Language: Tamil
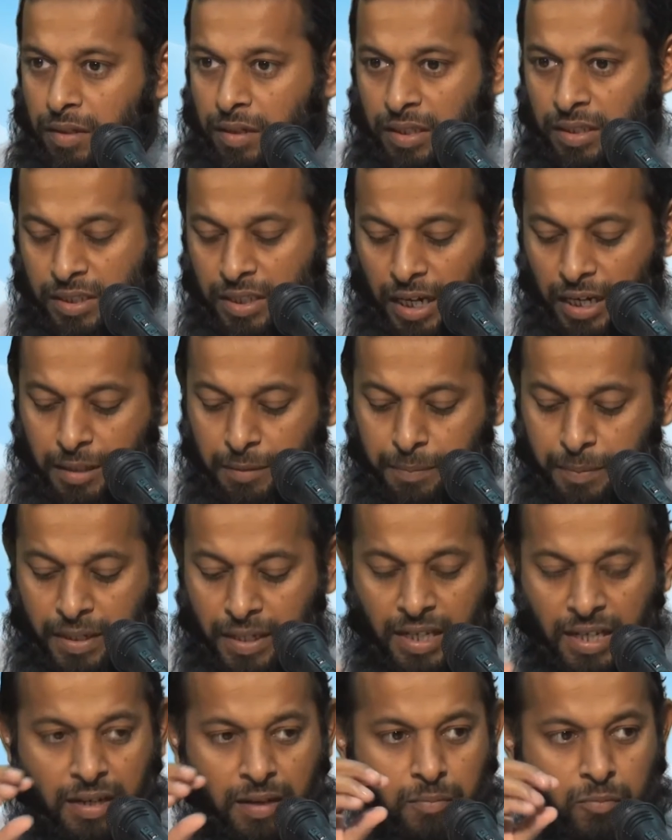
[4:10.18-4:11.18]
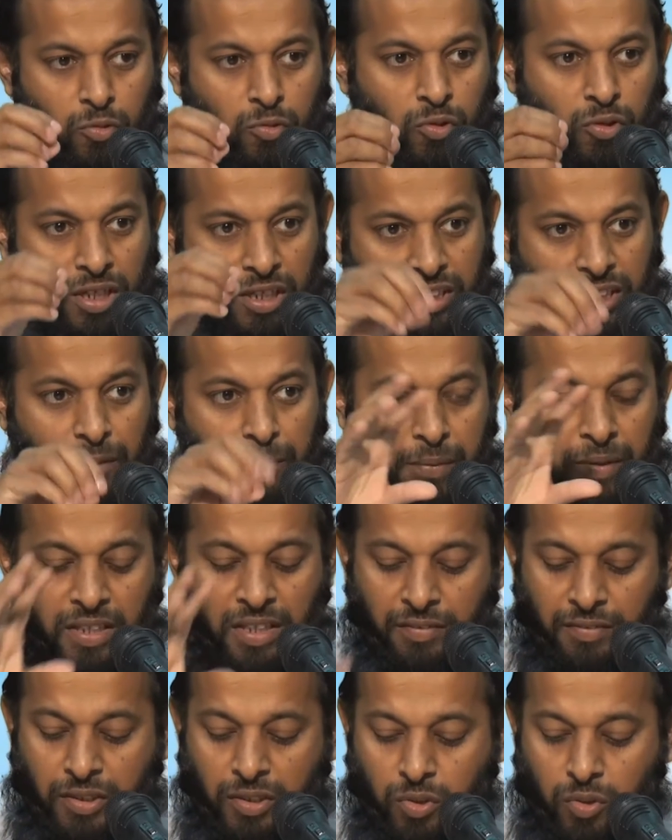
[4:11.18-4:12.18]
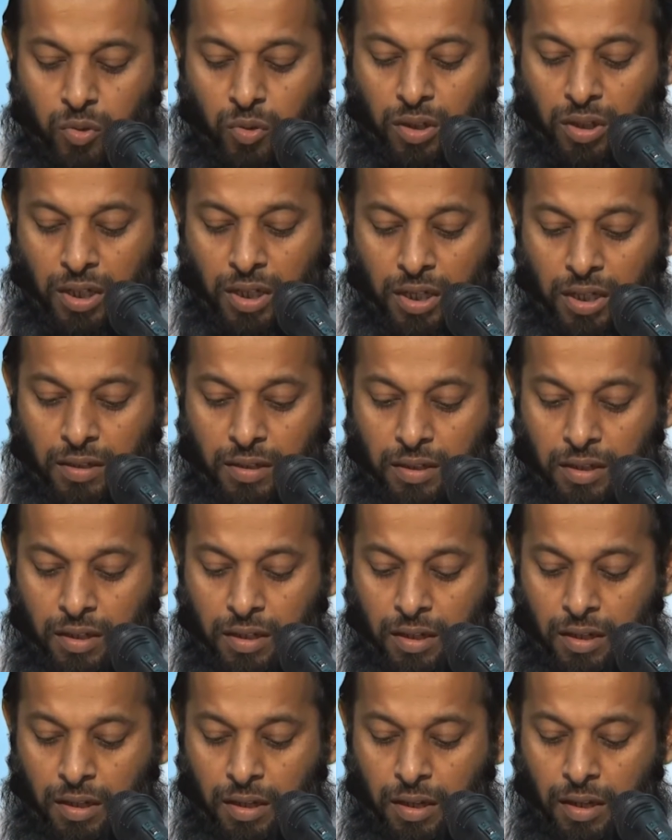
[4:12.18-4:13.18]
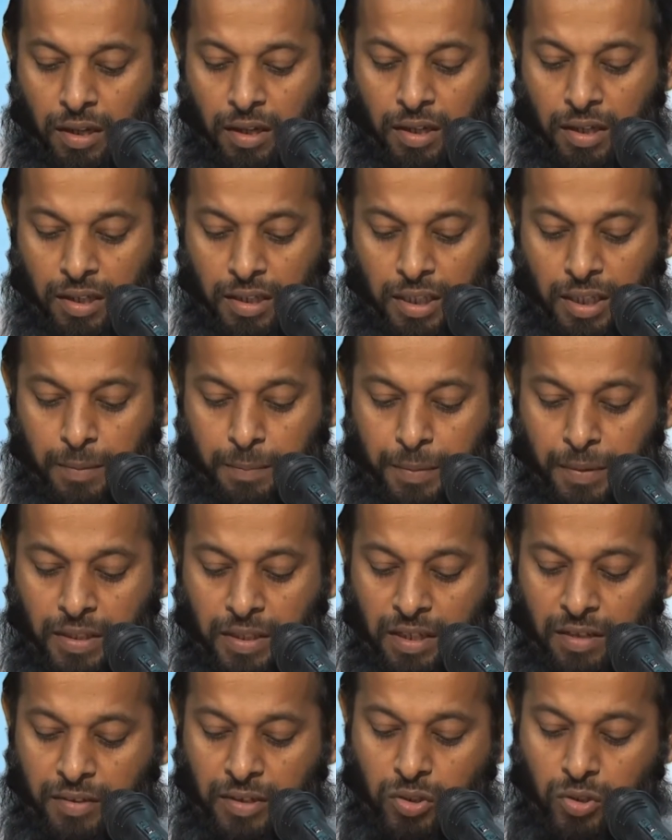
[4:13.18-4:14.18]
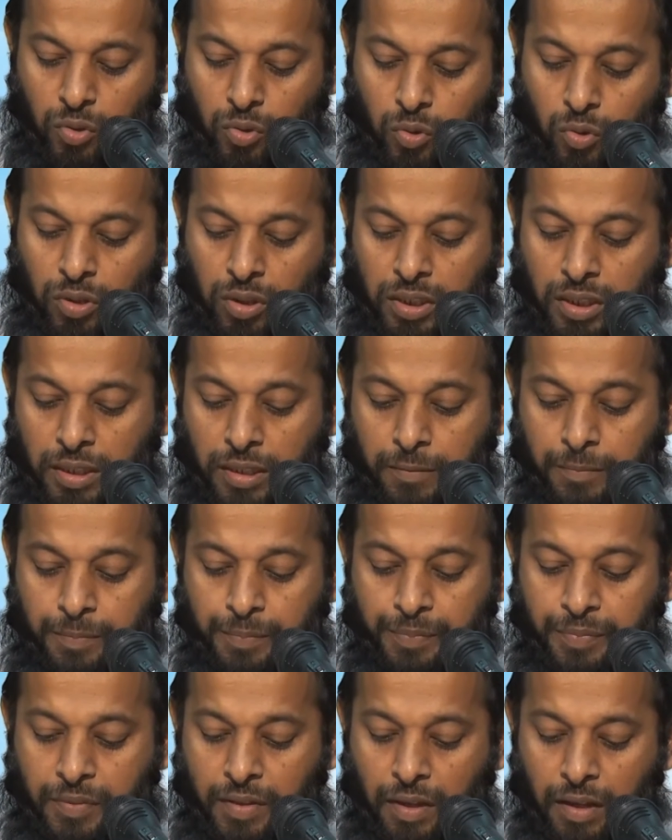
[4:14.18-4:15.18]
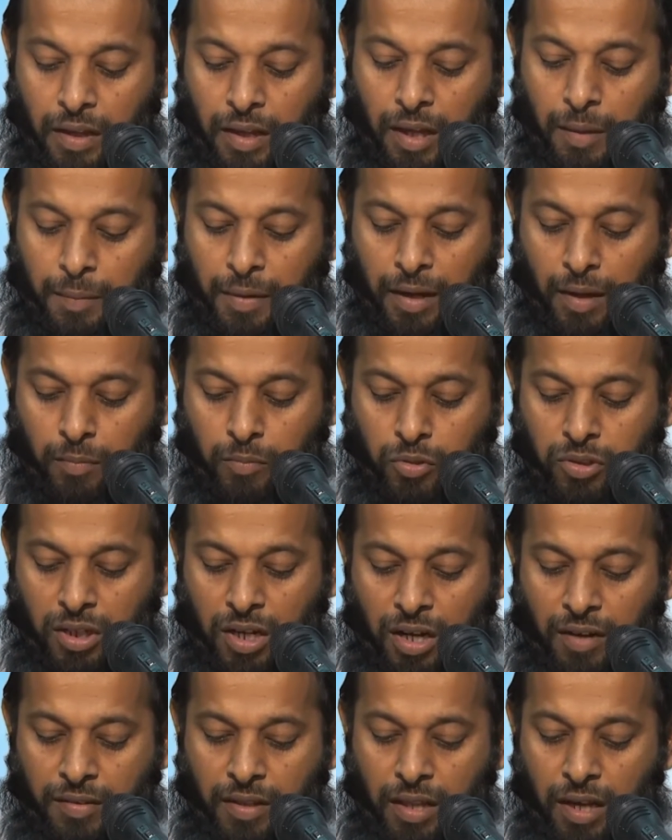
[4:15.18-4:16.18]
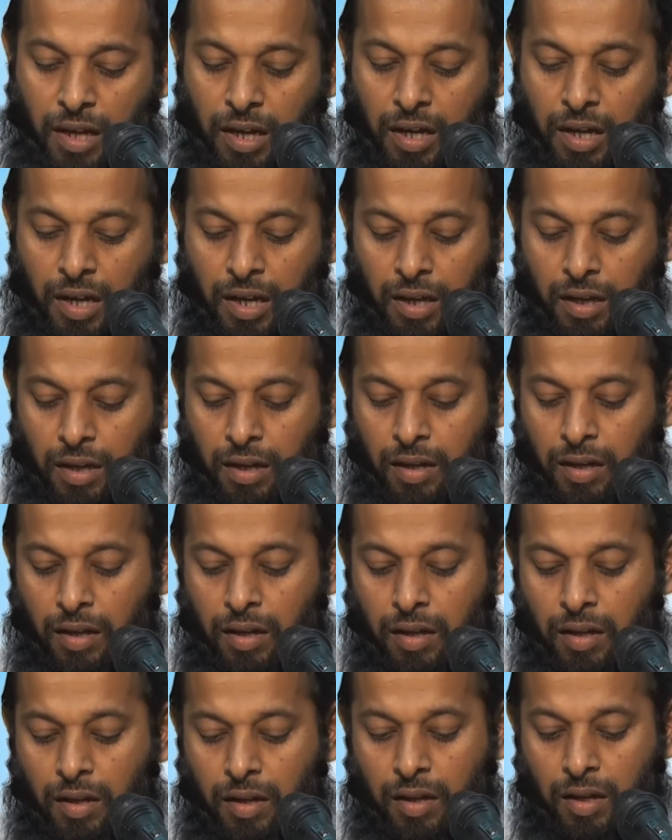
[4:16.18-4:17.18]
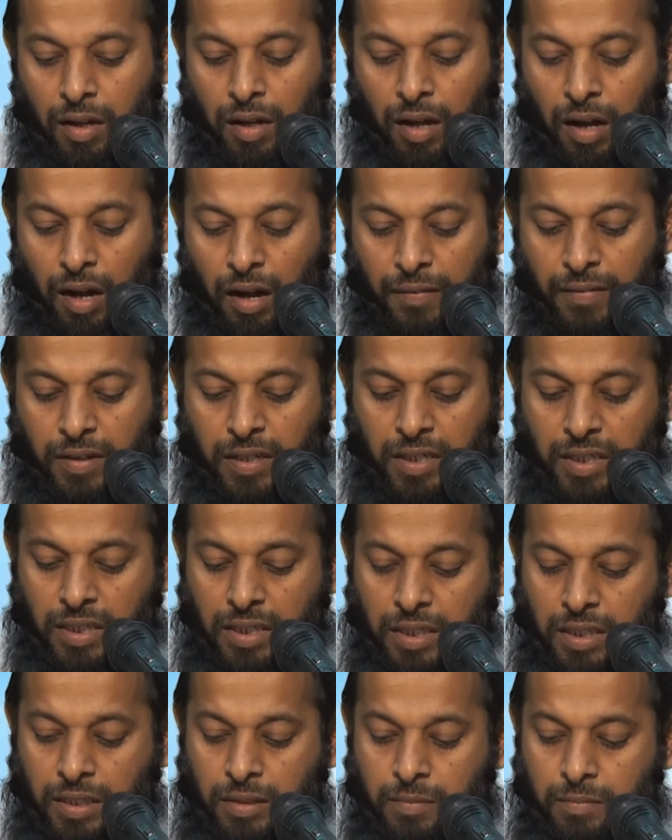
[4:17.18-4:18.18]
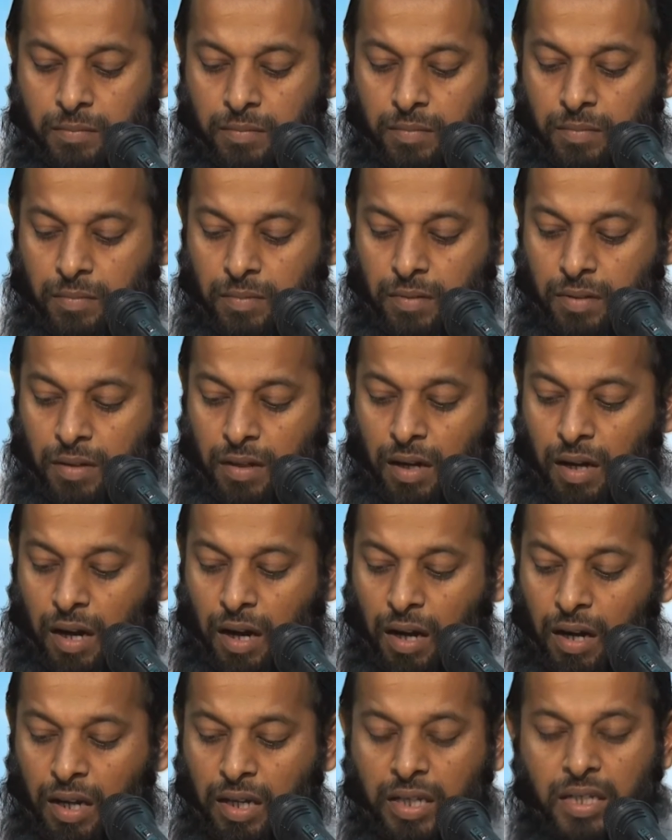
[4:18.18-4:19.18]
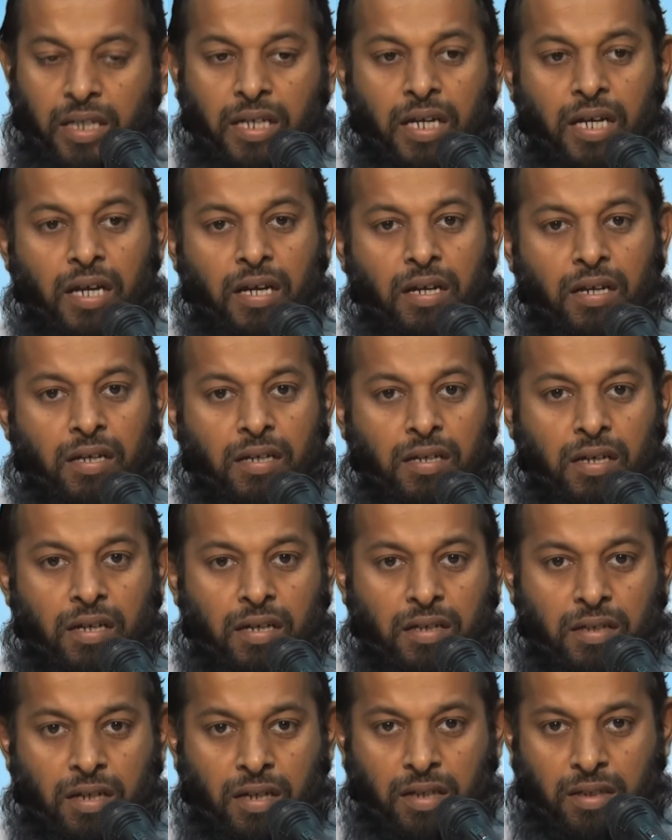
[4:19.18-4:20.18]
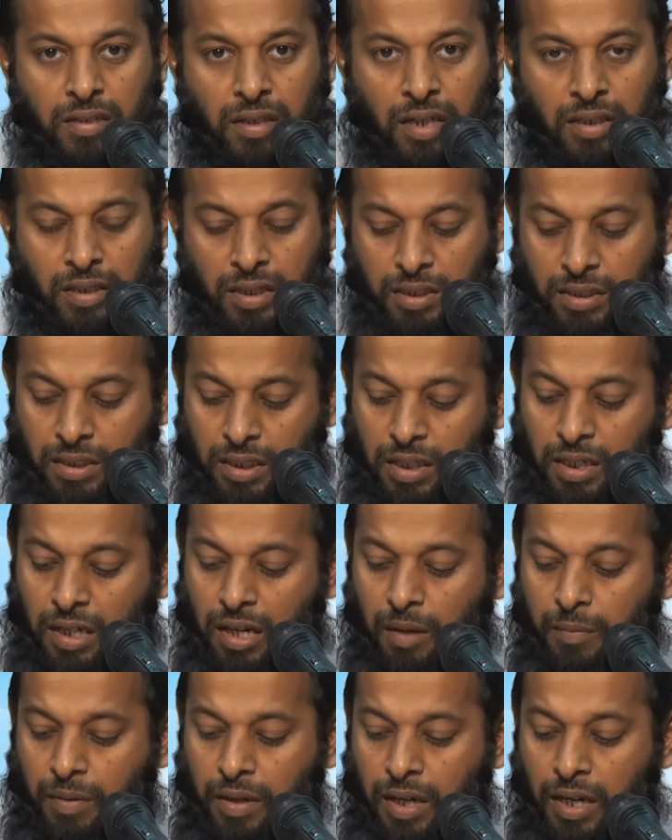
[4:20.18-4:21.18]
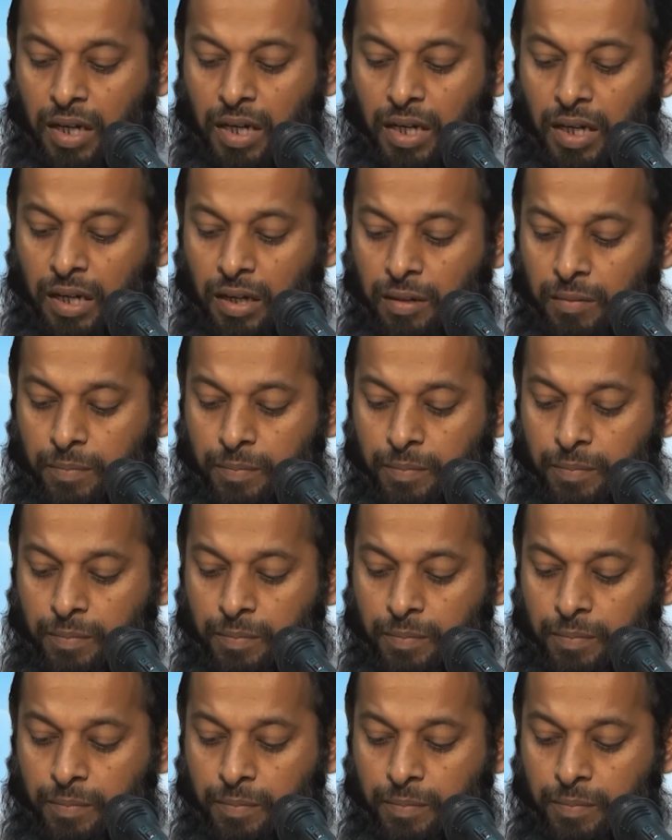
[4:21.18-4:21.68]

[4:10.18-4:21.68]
இந்த அடிப்படைகளை உள்ளத்தில் பதிய வைத்துக் கொள்ளுங்கள் இதை பதிய வைத்து கொண்டு இப்போ நாம் முதலாவதாக அவனது அழகிய அந்த திருநாமங்களில்